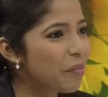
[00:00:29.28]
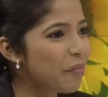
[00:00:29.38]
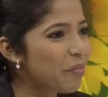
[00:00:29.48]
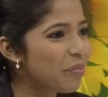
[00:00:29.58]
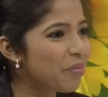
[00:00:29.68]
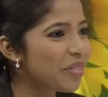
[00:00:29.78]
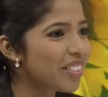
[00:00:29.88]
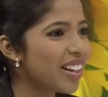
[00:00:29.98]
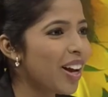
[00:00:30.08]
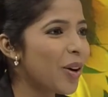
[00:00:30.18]
என்ன
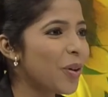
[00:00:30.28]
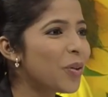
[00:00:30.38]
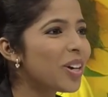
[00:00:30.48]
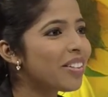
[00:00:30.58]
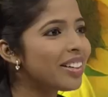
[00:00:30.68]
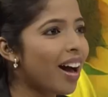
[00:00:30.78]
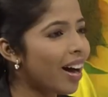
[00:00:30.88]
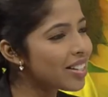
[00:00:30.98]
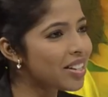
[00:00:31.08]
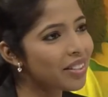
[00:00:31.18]
உங்களை வந்து
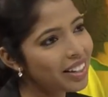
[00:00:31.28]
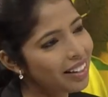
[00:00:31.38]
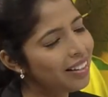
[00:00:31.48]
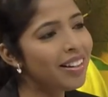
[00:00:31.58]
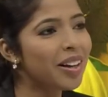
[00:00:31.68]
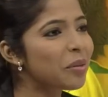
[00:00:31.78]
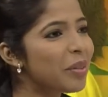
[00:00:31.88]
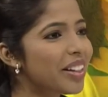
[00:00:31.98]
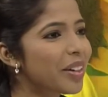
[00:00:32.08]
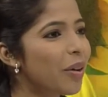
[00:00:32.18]
ஆர்ஜேவா தான்
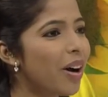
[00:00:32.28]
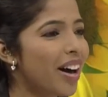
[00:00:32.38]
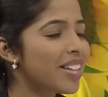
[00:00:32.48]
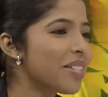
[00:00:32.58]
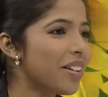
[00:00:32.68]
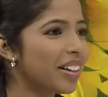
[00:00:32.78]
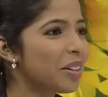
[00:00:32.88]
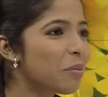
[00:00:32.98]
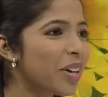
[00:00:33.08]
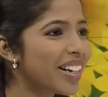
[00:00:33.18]
எல்லாருக்குமே தெரியும் ஆர்ஜே
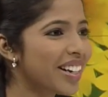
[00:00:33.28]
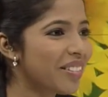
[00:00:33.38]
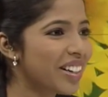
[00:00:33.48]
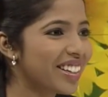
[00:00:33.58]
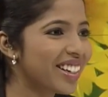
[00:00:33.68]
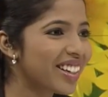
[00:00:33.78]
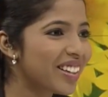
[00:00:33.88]
வாரத்துக்கு முன்னாடி என்ன வரீங்க